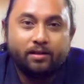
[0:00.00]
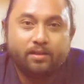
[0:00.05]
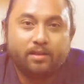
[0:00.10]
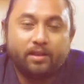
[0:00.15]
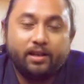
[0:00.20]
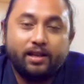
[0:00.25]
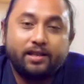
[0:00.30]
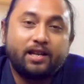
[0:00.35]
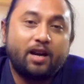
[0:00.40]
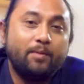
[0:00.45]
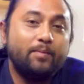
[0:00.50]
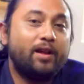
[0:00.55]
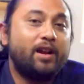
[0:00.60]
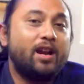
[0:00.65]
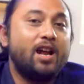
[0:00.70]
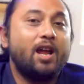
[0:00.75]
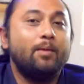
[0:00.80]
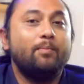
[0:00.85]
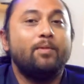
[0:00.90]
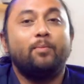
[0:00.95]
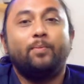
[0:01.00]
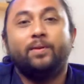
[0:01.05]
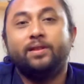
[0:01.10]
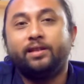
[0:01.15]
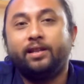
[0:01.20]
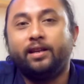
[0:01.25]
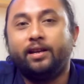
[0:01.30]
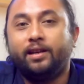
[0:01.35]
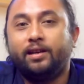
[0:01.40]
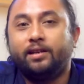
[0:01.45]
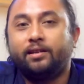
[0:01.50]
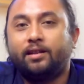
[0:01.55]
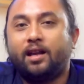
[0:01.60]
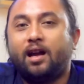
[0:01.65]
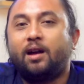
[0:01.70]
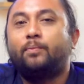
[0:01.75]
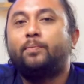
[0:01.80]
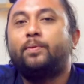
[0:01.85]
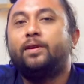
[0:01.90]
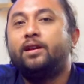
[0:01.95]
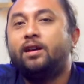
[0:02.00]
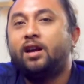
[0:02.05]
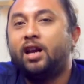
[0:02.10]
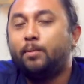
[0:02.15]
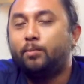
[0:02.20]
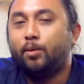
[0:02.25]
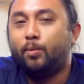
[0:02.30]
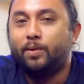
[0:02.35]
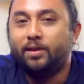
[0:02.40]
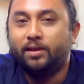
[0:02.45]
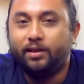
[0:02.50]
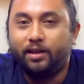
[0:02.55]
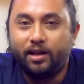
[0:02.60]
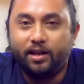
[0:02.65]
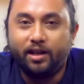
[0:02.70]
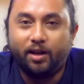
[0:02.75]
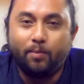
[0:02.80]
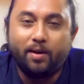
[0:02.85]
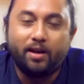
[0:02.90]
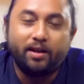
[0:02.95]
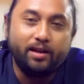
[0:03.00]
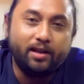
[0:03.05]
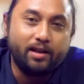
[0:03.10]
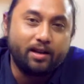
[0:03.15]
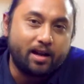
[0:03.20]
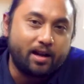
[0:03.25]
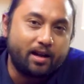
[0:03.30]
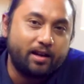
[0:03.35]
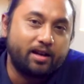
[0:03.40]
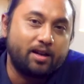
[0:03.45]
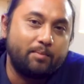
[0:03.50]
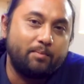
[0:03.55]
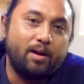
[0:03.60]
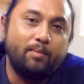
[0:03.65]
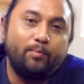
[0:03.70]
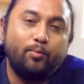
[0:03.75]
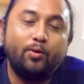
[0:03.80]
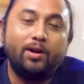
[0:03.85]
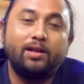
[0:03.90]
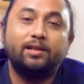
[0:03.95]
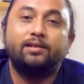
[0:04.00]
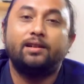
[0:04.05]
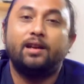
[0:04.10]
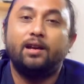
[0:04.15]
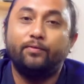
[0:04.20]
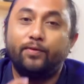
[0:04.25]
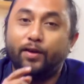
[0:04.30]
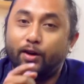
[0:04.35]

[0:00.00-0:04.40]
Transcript: Jenis kamera emang penting, tapi nggak lebih penting dibandingkan kemampuan sang